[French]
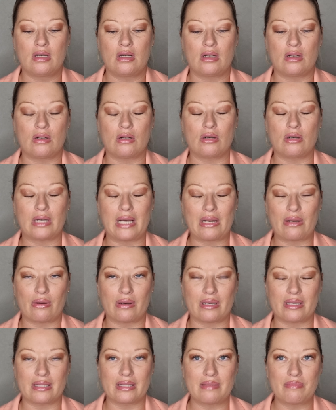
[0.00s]
Euh,
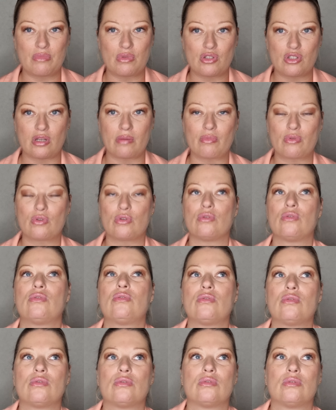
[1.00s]
alors, il me semble que
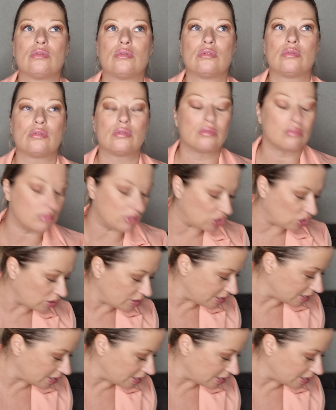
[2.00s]
euh, bah, j'ai le